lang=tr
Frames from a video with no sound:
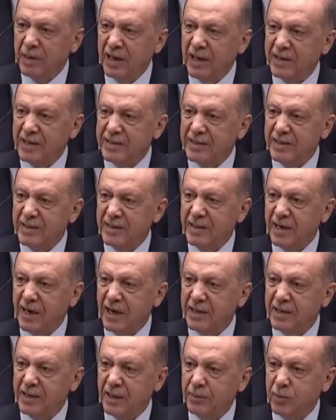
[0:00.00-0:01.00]
milletin
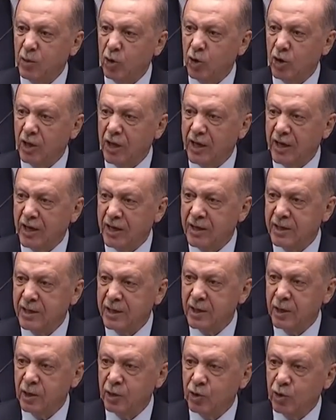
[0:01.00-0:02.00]
adamı olarak
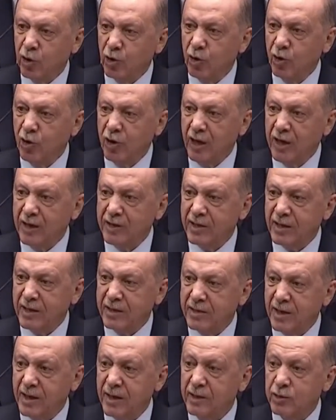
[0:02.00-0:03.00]

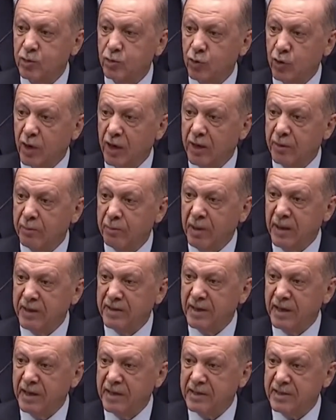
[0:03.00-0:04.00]
gönüllerde taht kuran
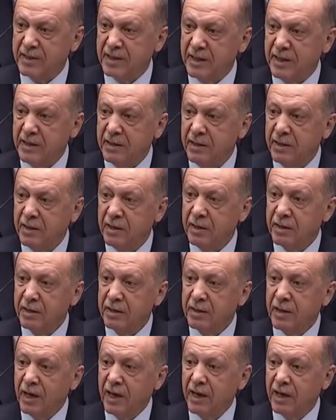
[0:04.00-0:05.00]
Menderes'i
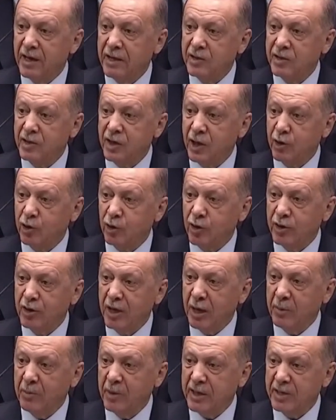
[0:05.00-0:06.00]
dar ağacına
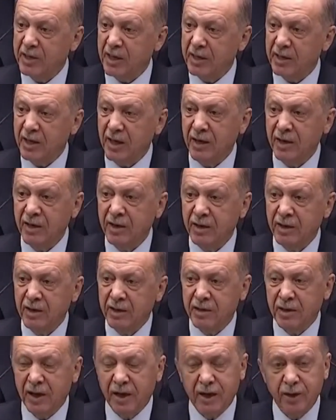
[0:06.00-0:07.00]
göndermekte de
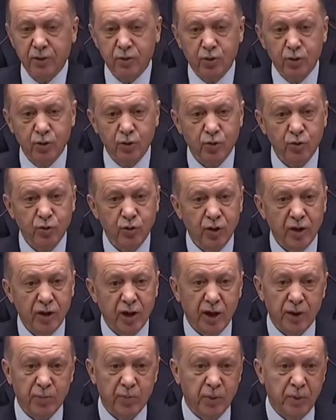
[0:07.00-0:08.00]
tereddüt
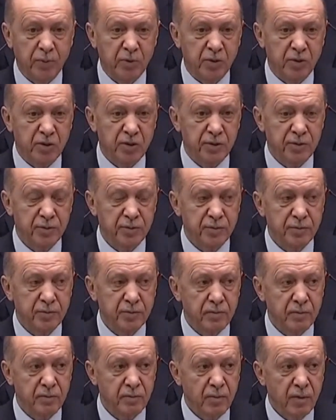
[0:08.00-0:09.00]
etmemişti.
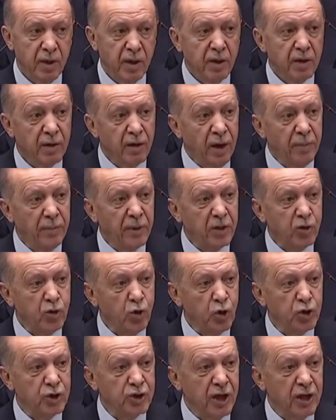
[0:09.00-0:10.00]

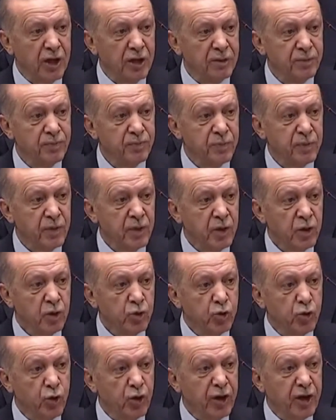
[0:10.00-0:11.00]
Rahmetli Özal'ın
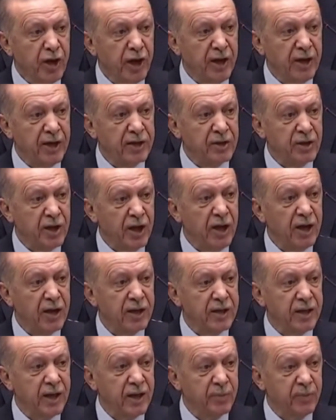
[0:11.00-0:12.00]
Türkiye'ye çağ
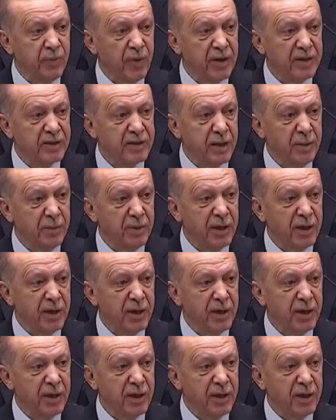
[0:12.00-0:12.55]
atlatma